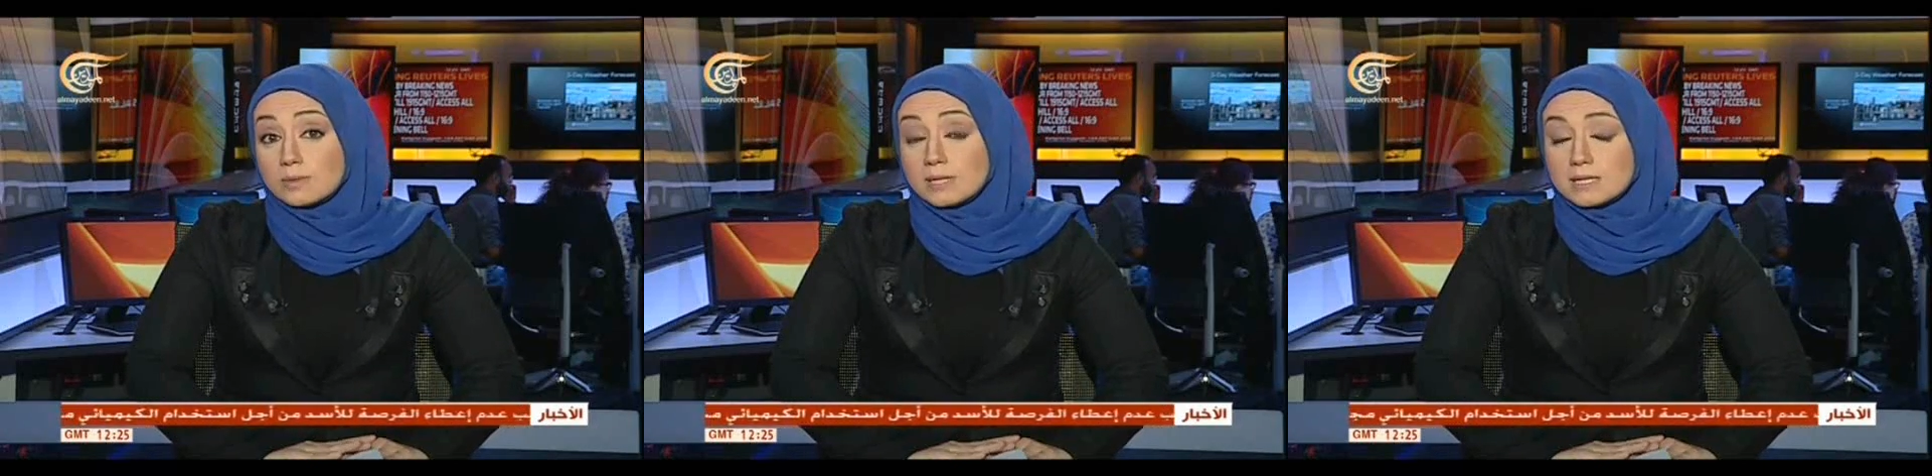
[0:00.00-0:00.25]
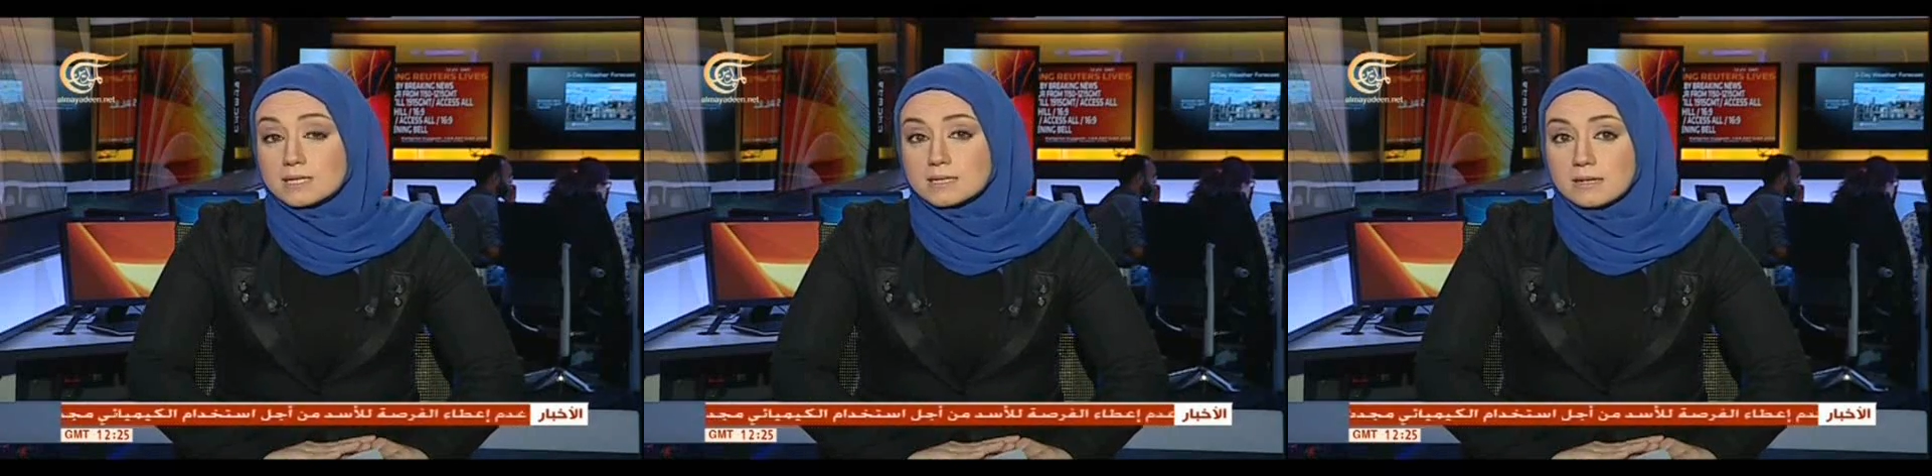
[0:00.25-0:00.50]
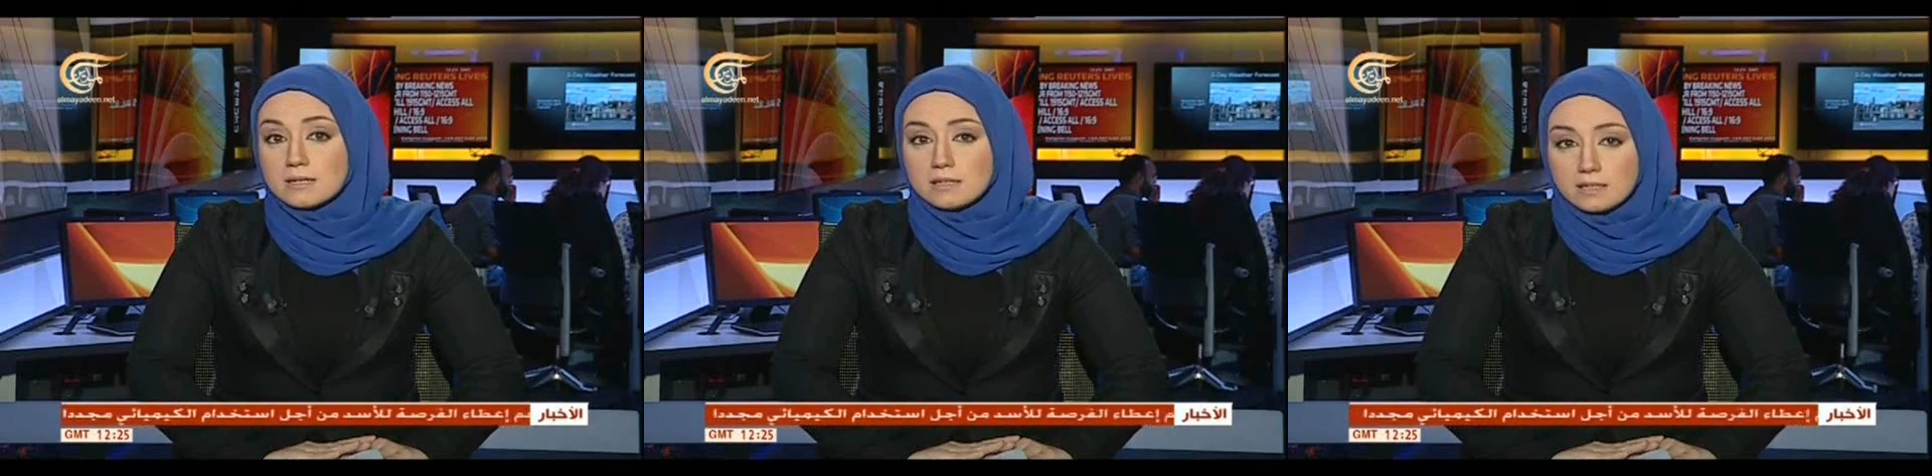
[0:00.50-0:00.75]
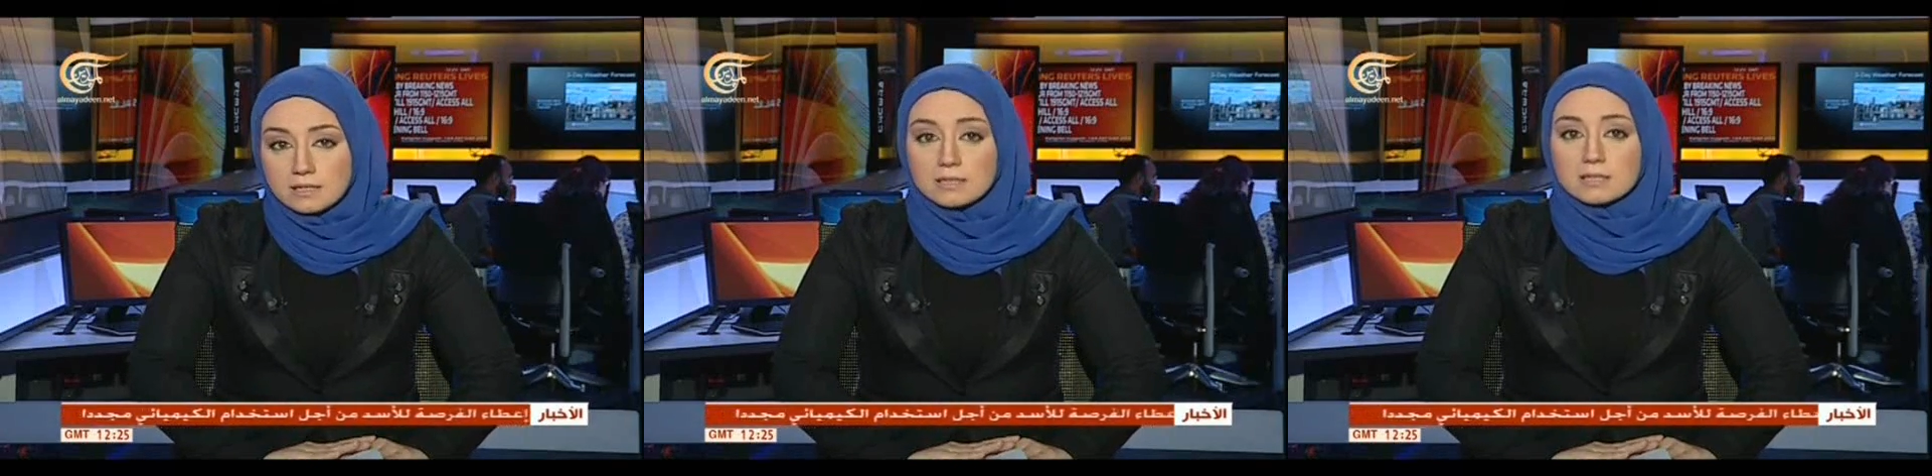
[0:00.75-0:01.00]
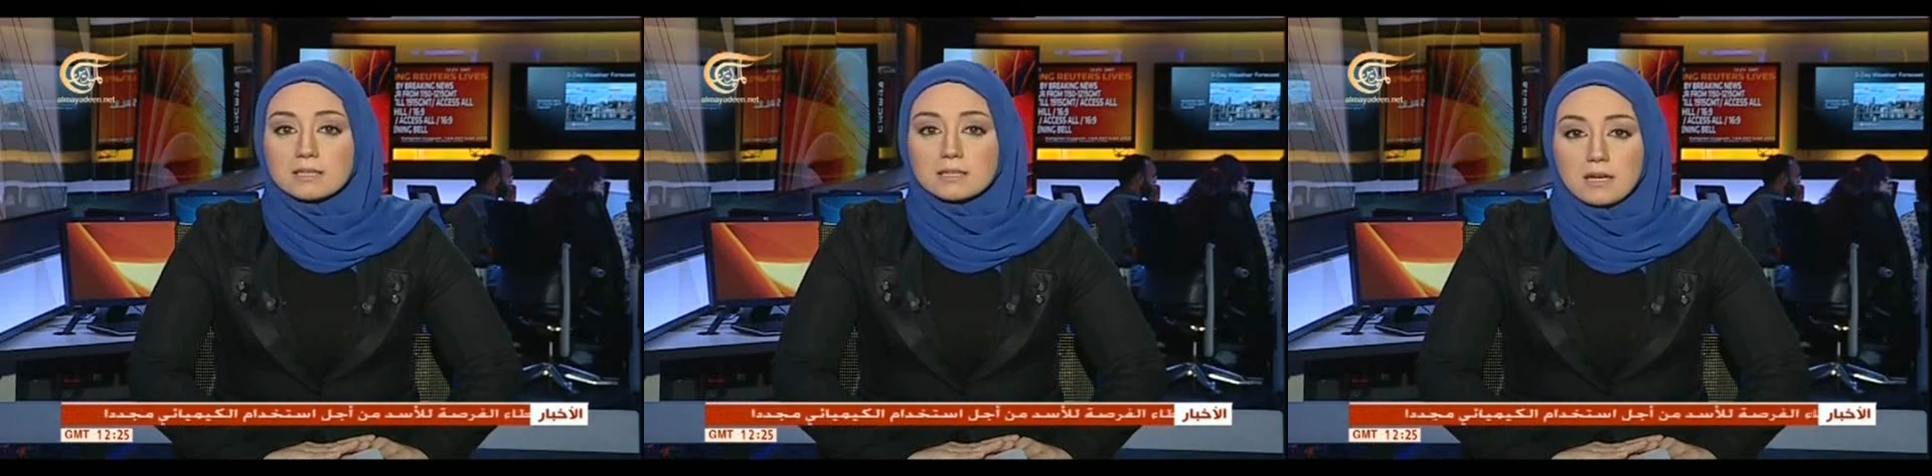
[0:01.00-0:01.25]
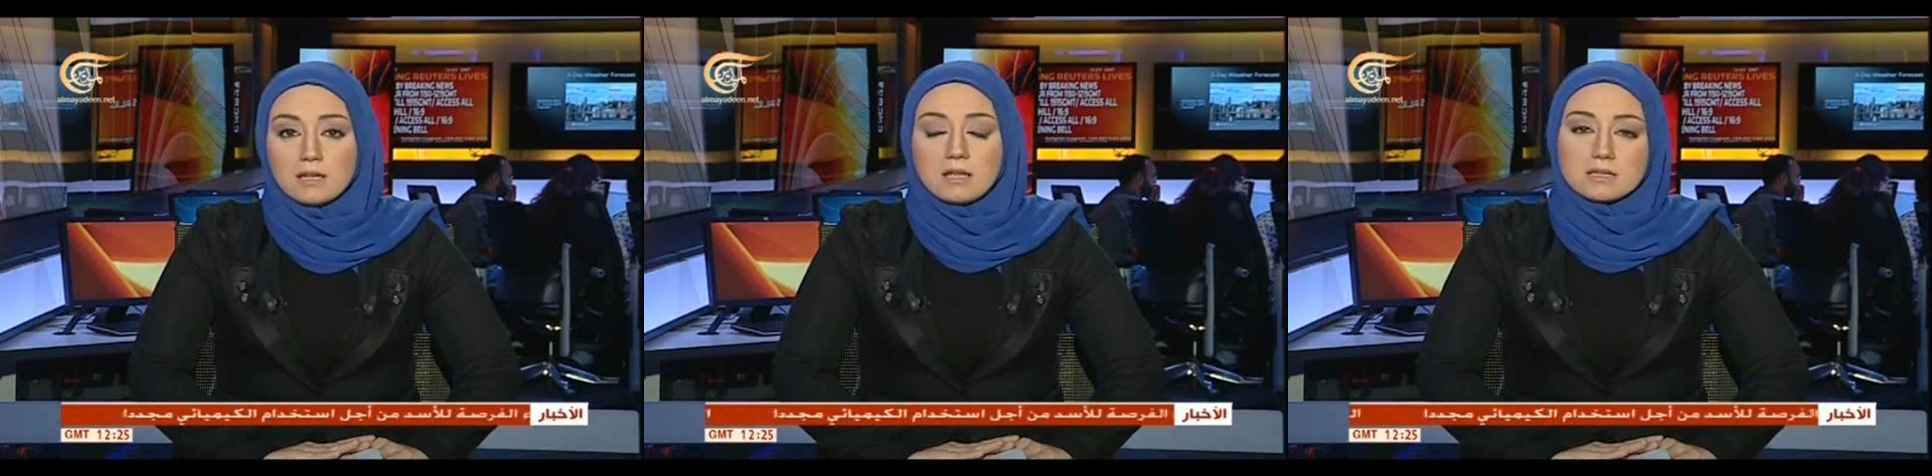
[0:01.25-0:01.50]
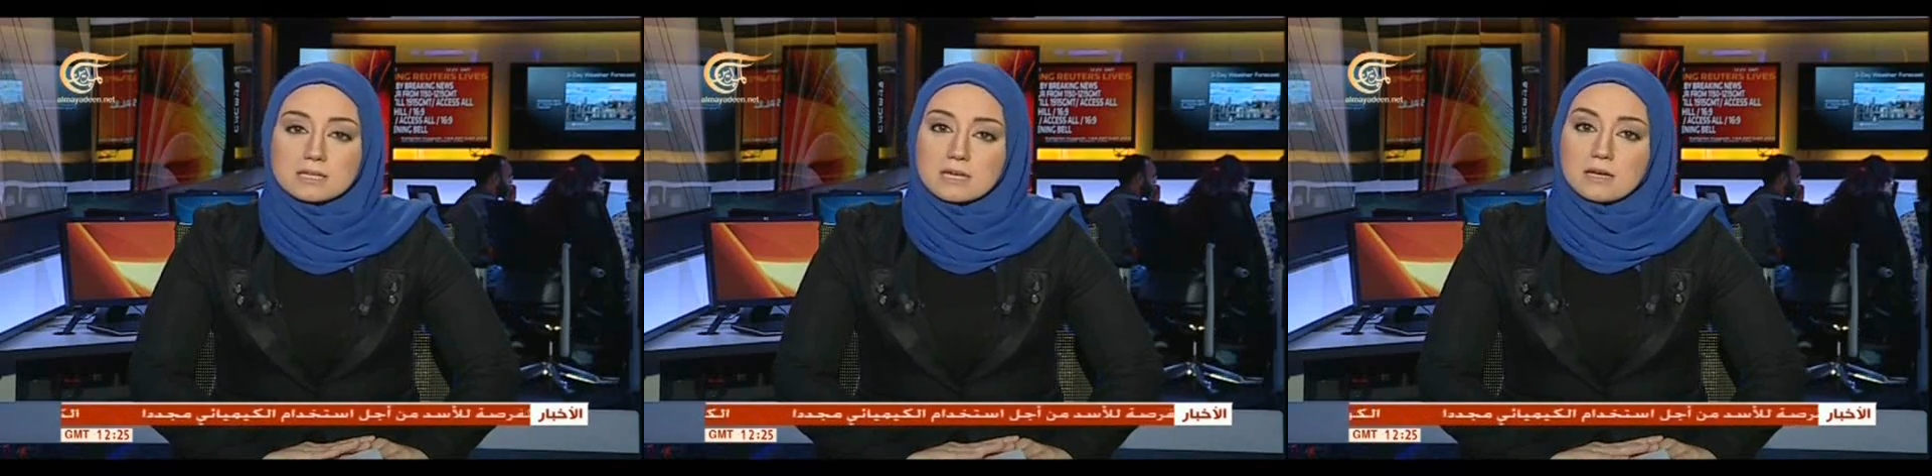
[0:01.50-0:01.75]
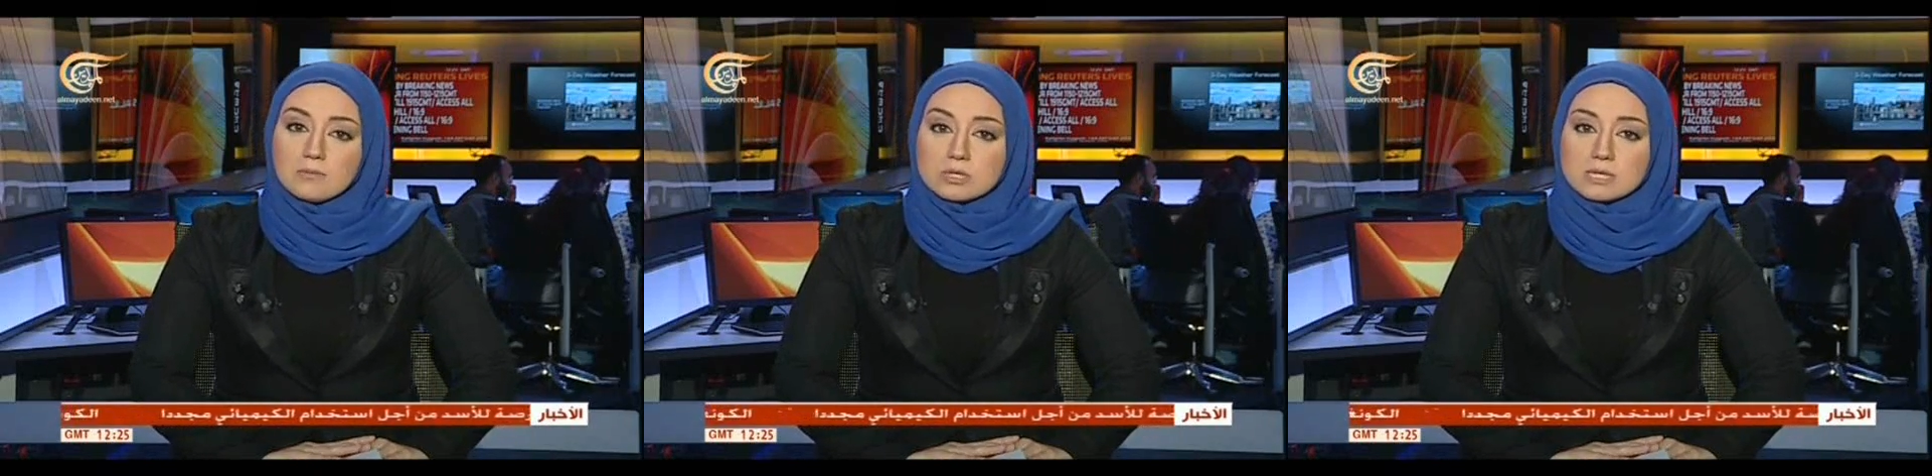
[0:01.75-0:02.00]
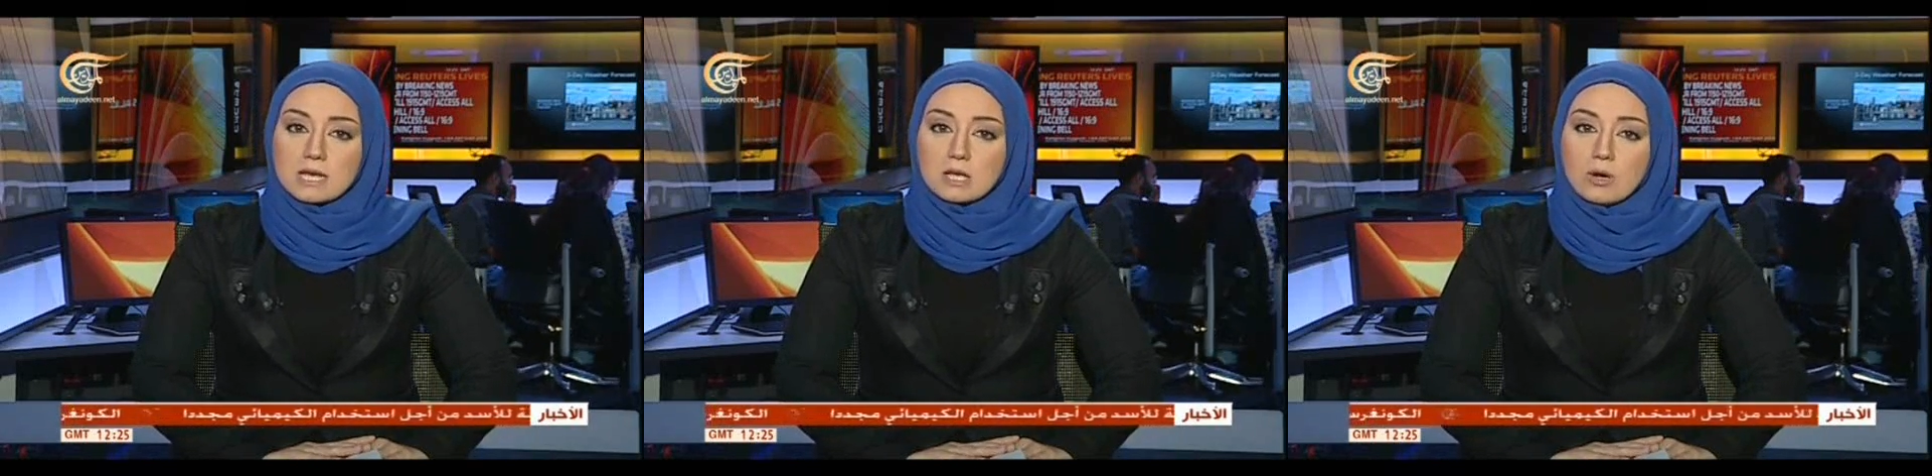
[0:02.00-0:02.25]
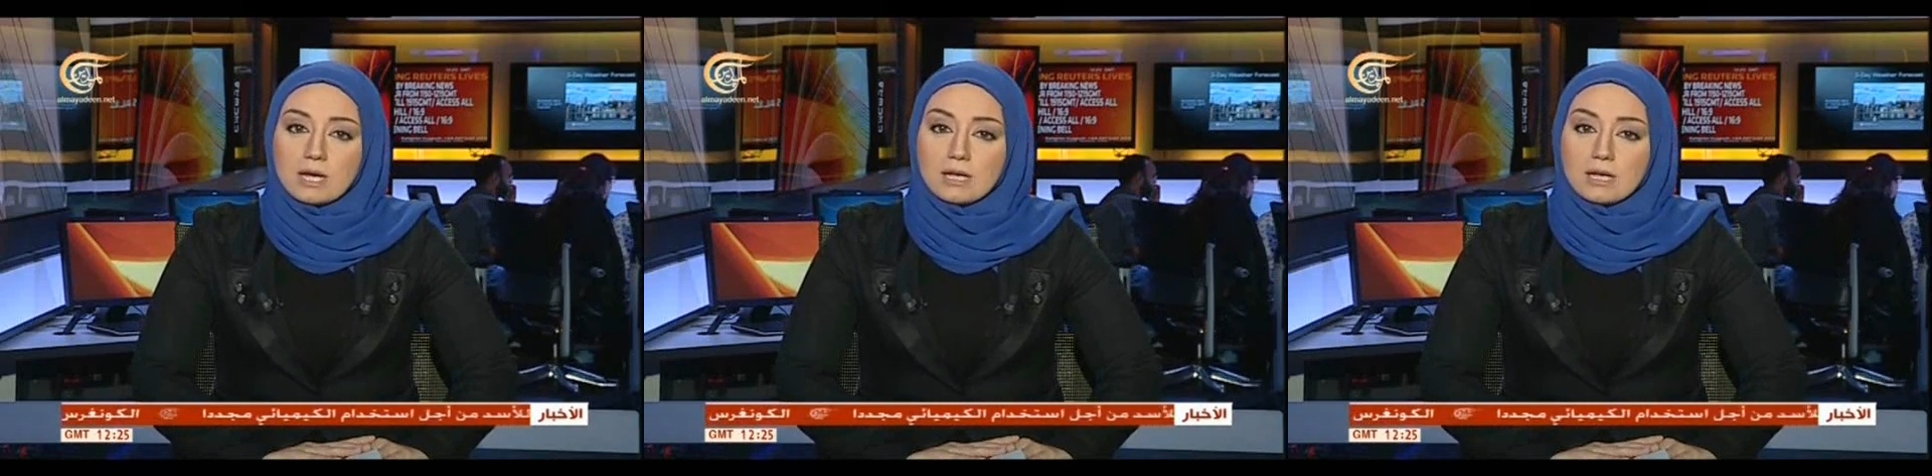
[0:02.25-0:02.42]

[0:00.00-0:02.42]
بالإسرائيليين لخلاصهم وسائل